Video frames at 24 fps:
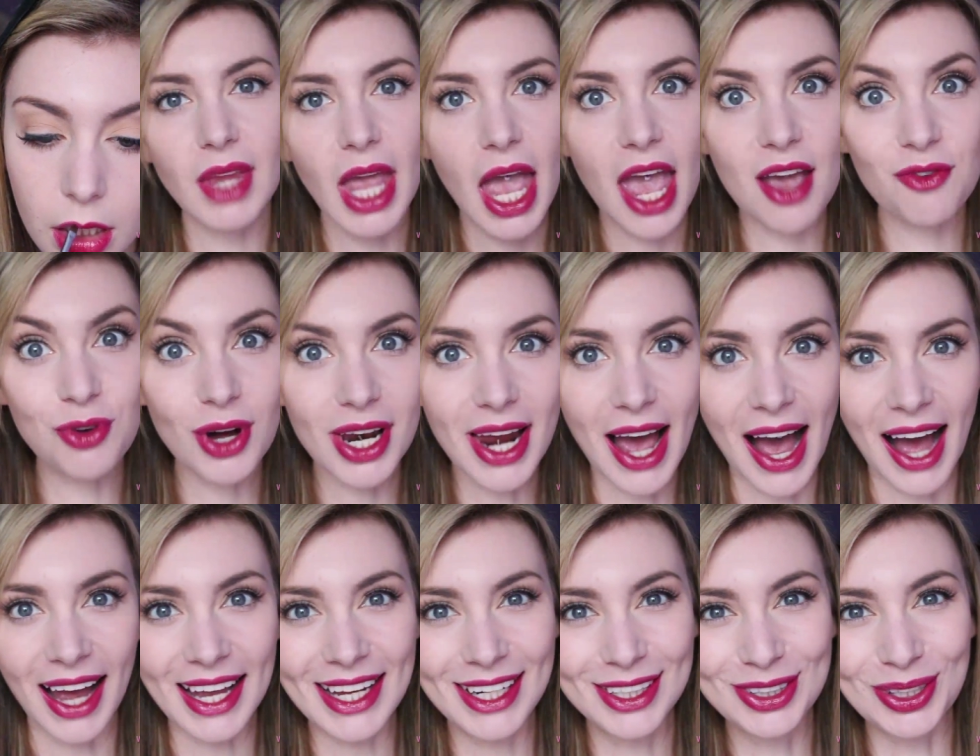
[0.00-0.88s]
E
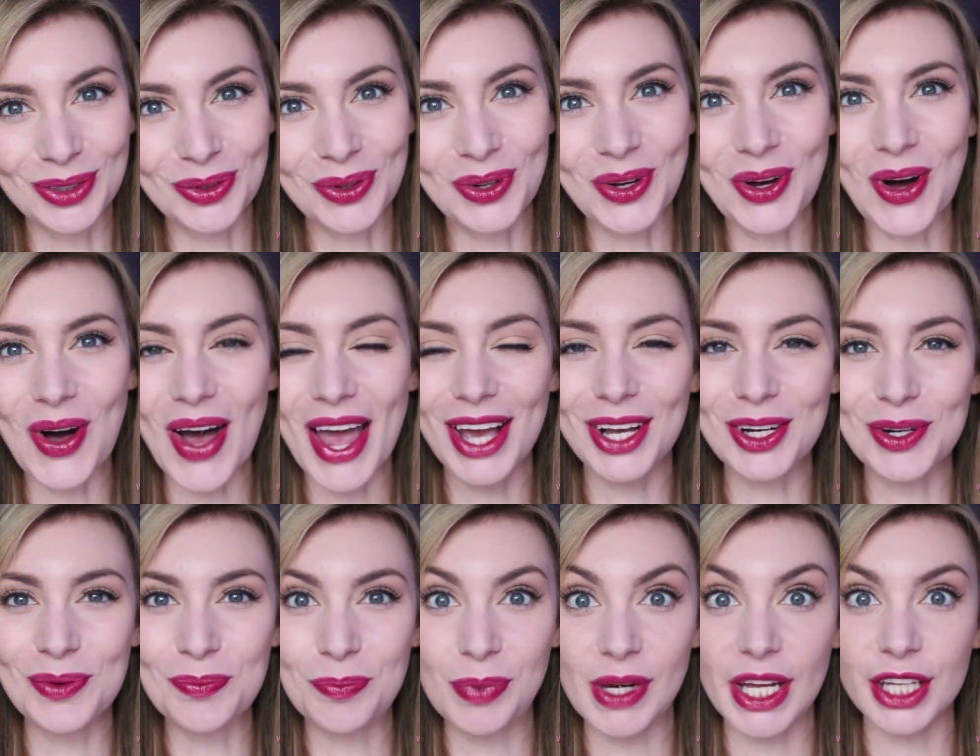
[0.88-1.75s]
voilà, il trucco è
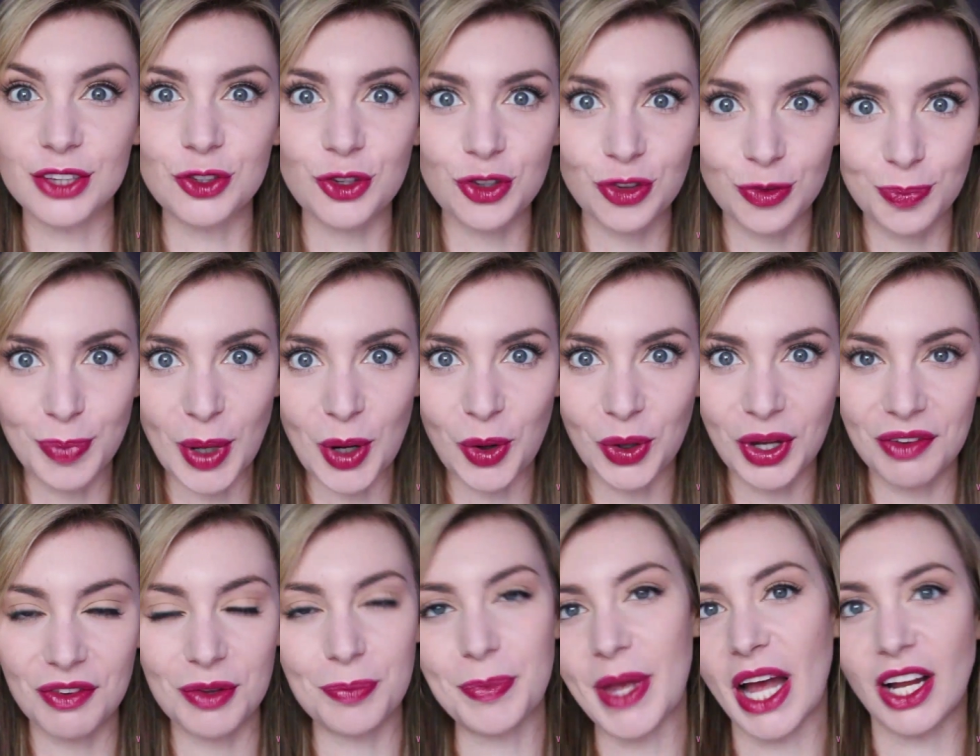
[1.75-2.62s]
completo, spero
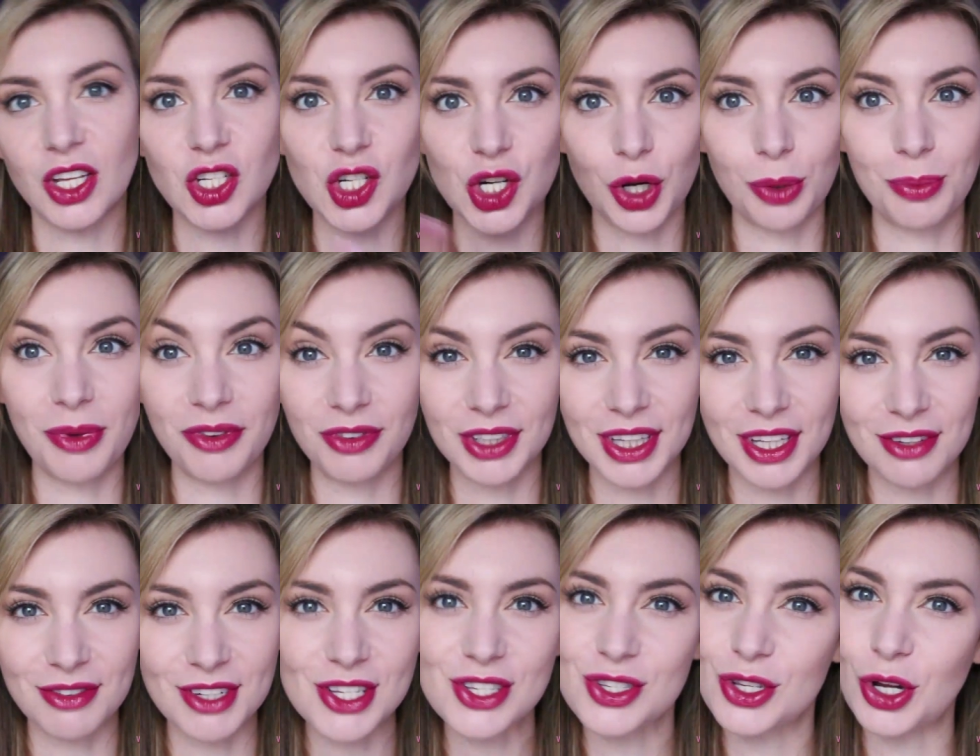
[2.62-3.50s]
che vi piaccia, come avete
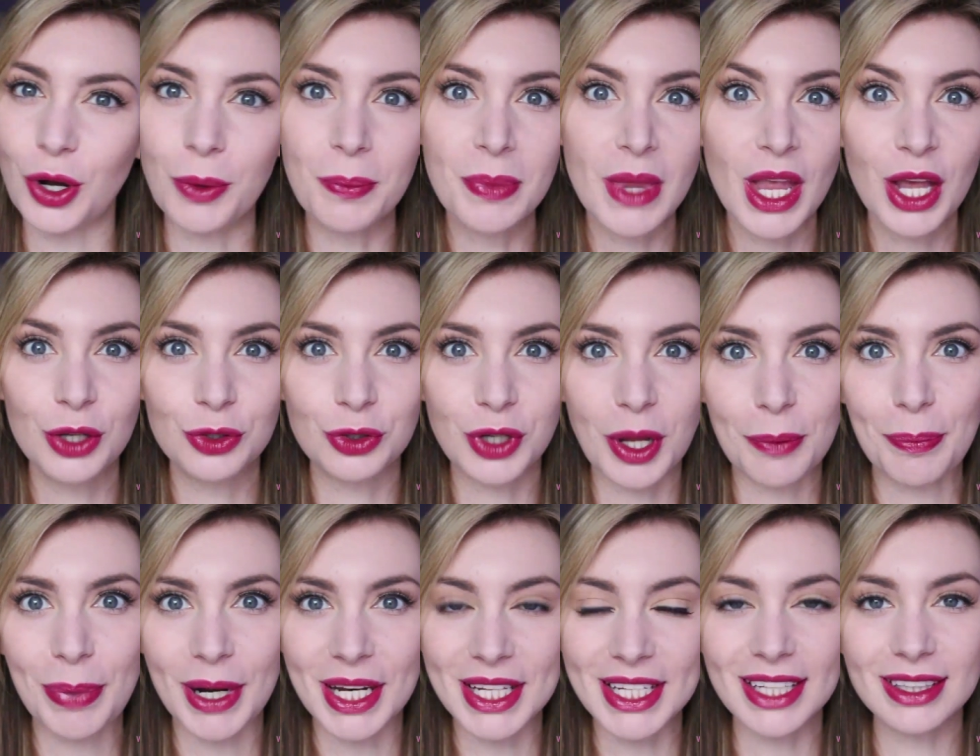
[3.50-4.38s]
visto non è
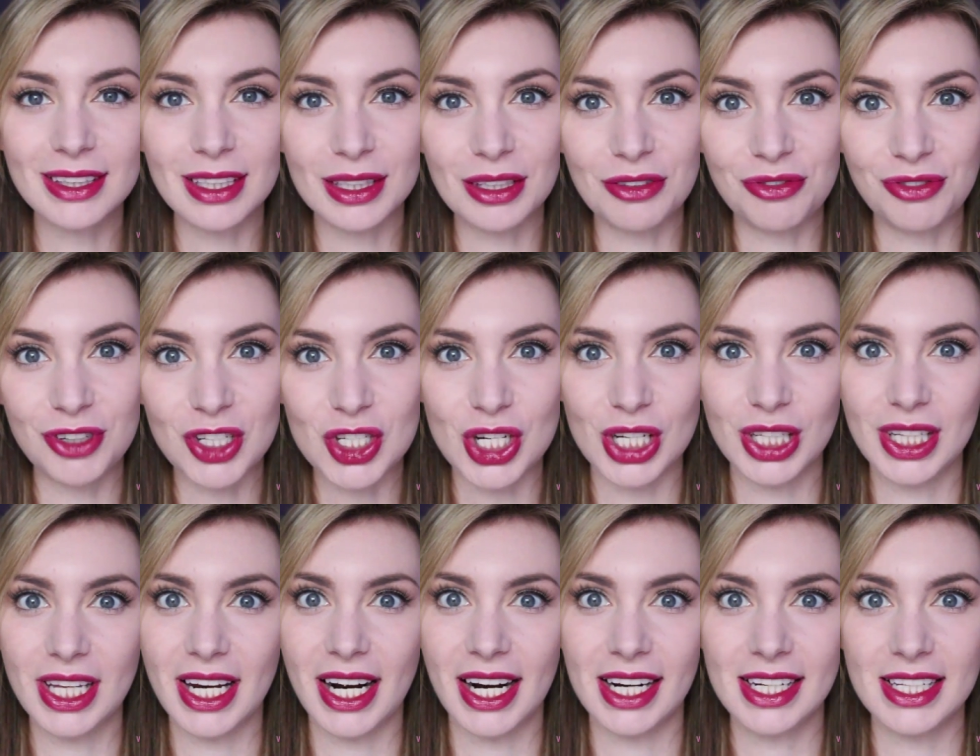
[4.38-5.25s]
per niente difficile
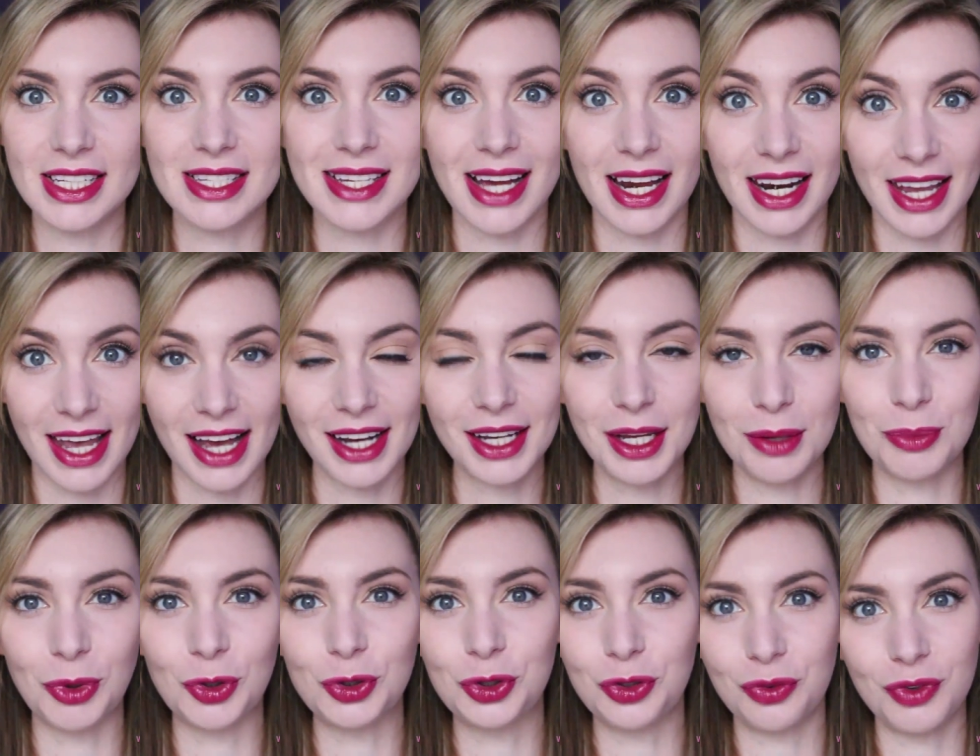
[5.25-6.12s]
da realizzare, è anche
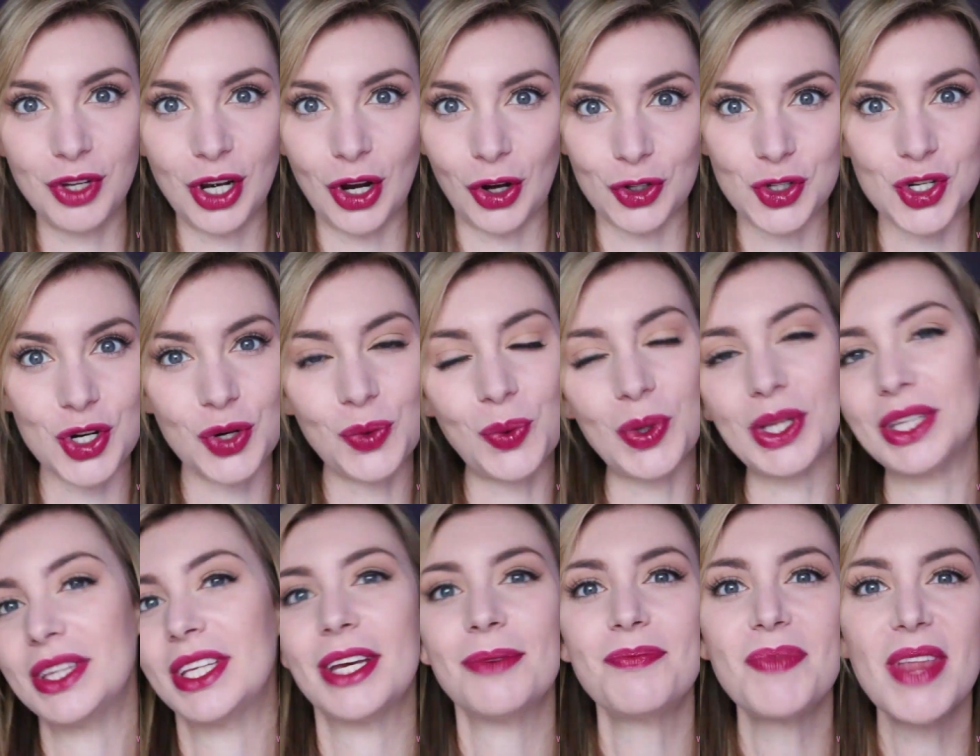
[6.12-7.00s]
molto veloce,
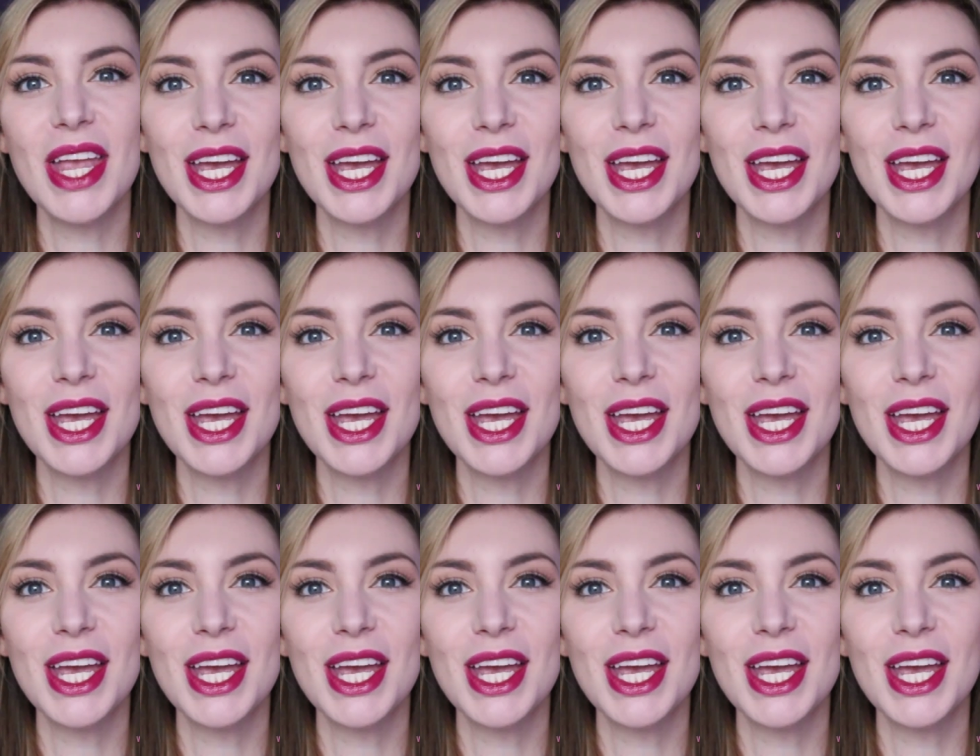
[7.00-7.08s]
quindi